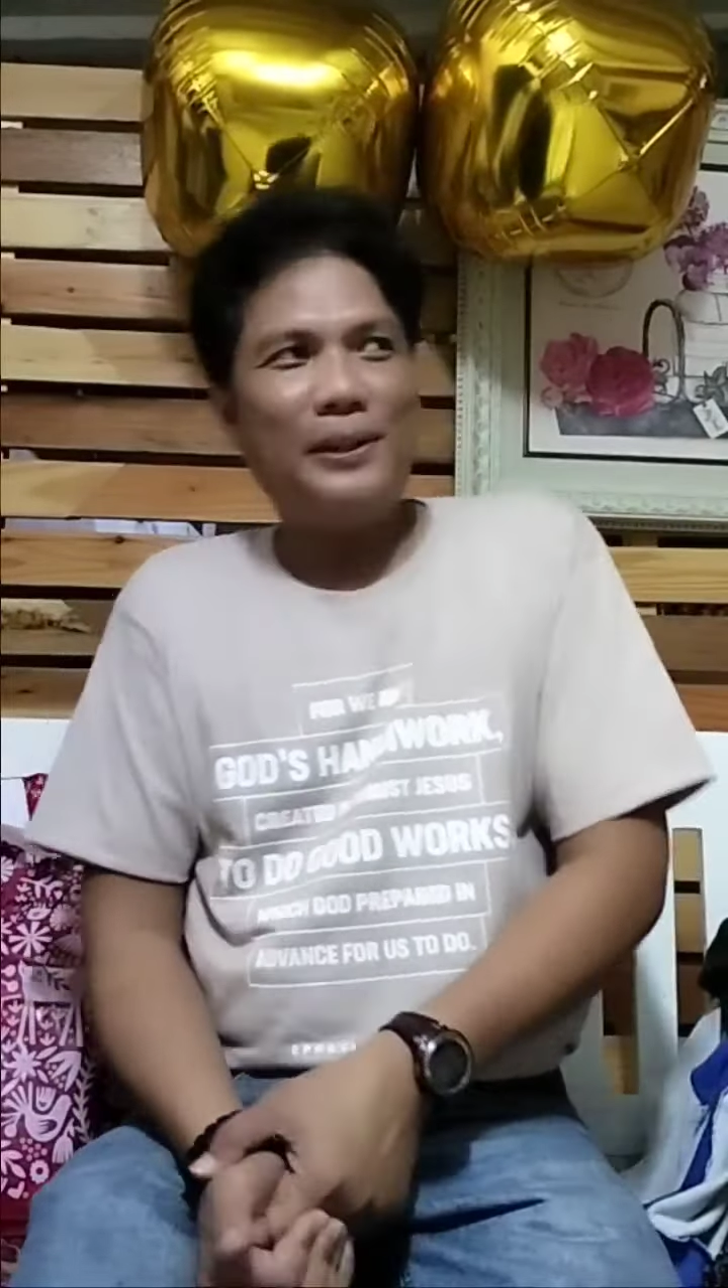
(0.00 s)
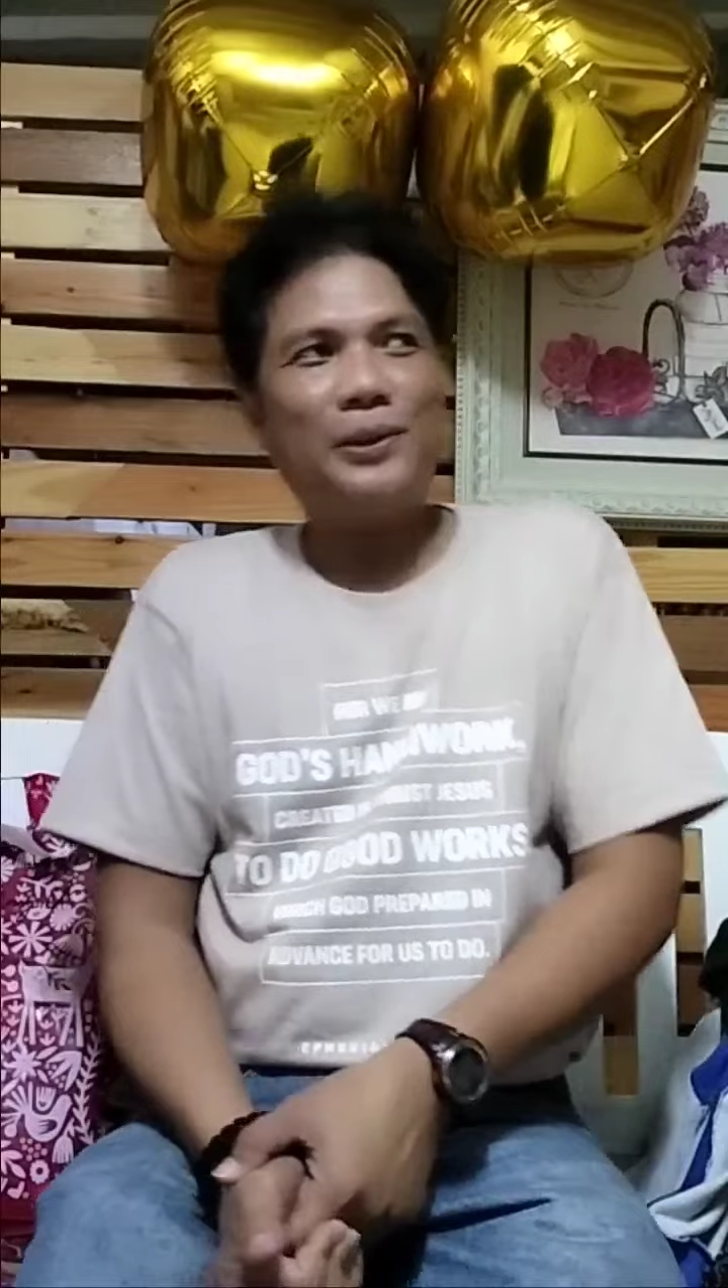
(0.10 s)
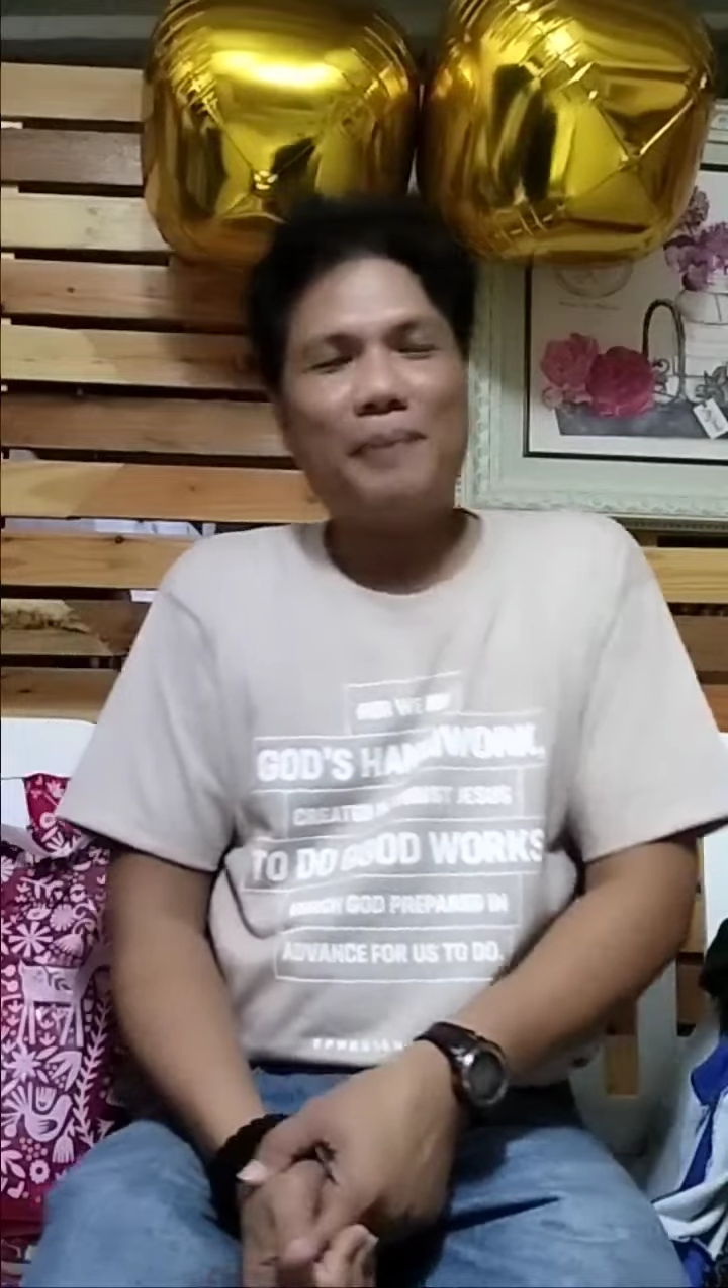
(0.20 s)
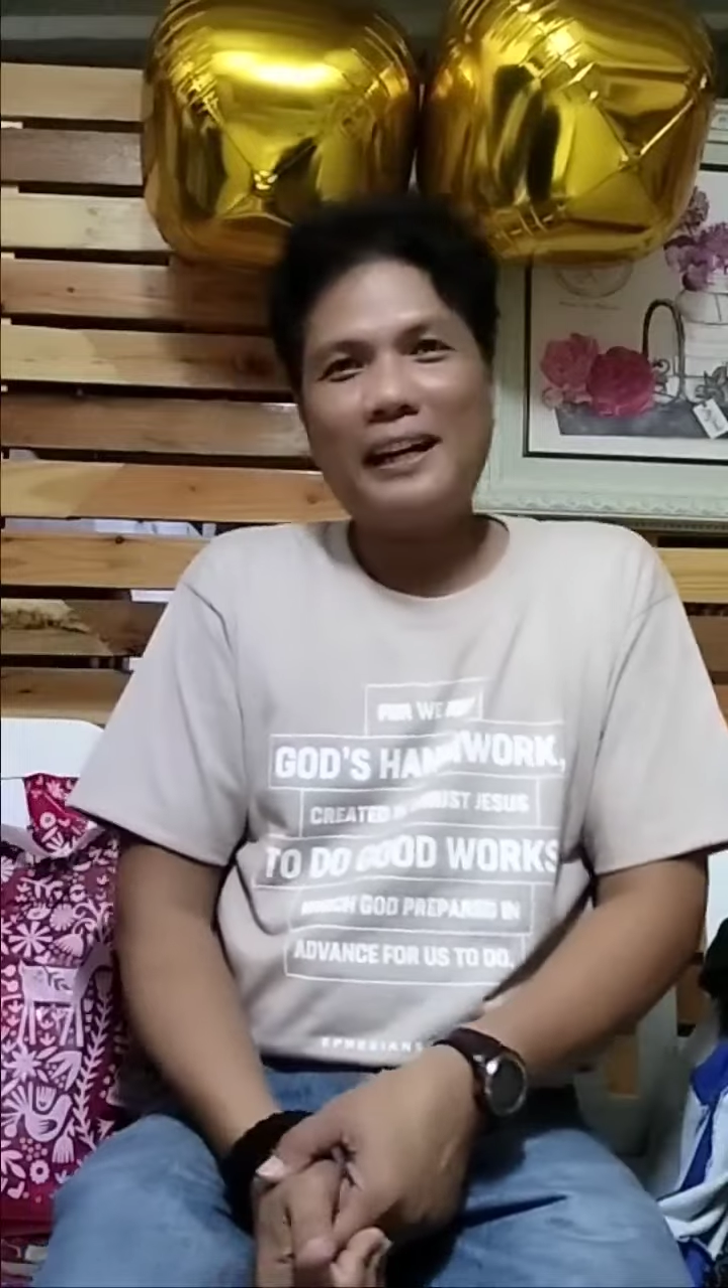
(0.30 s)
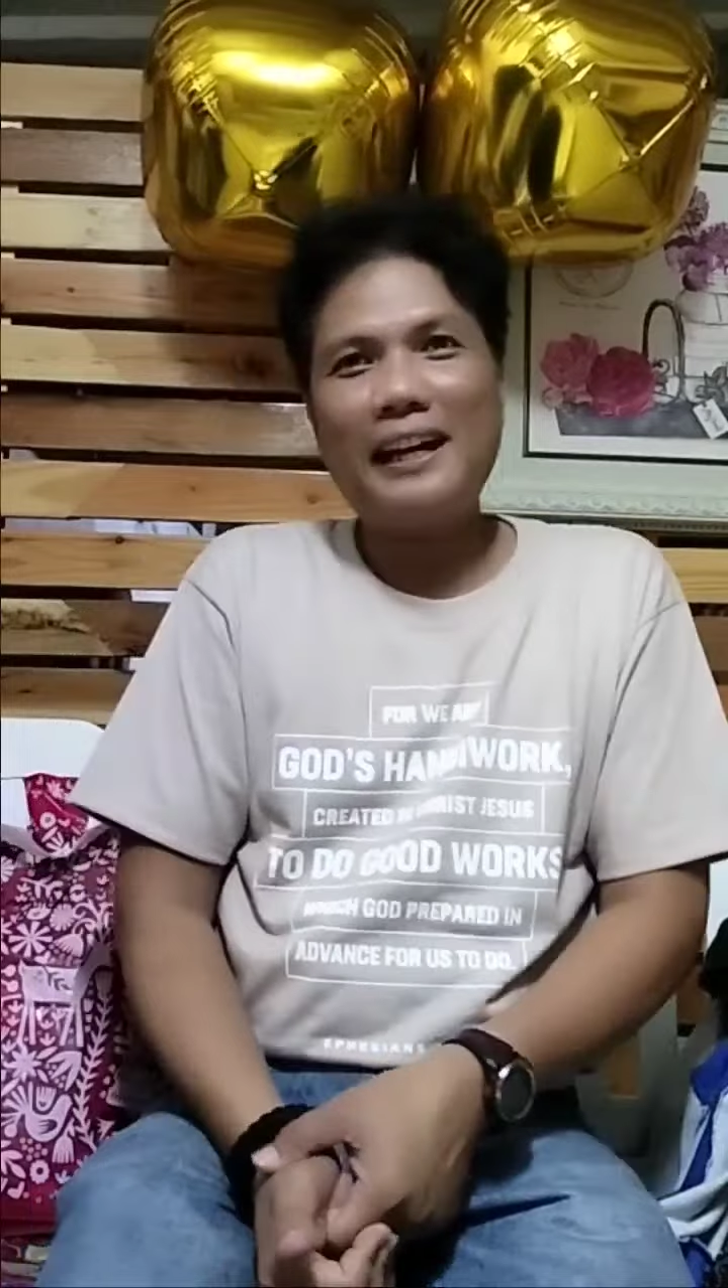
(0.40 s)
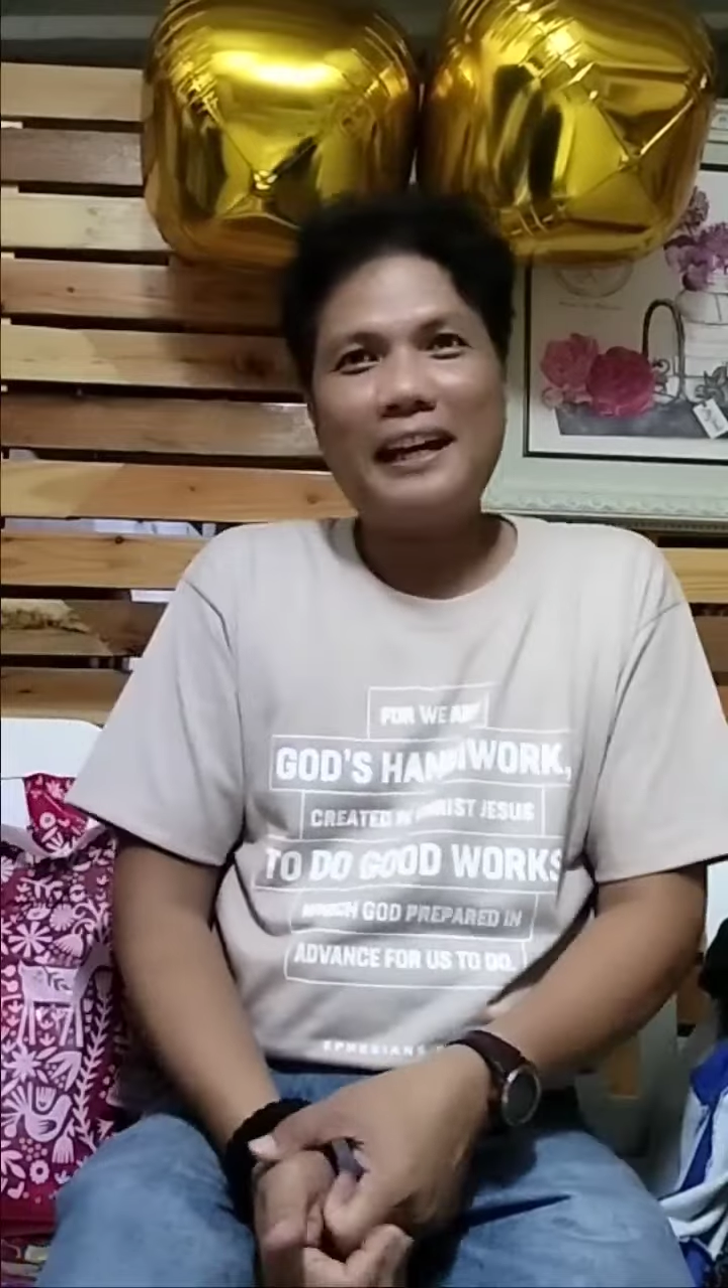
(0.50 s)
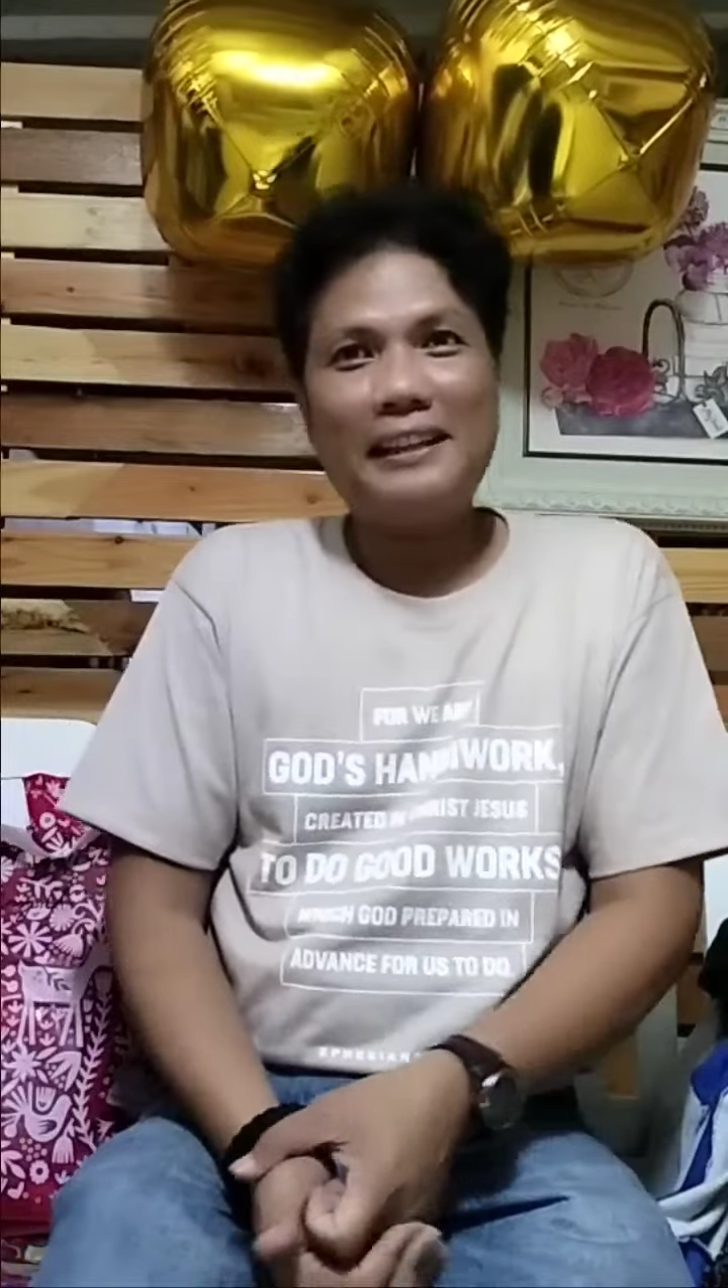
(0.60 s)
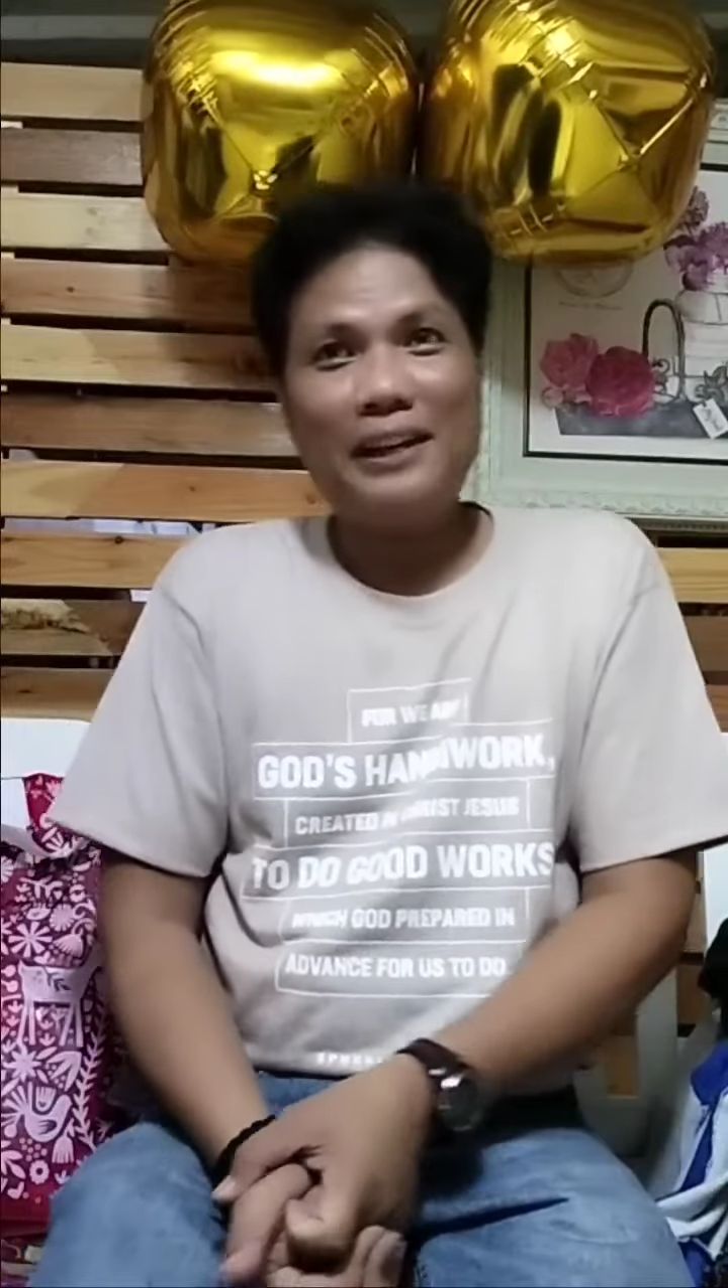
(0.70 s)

pag nagkita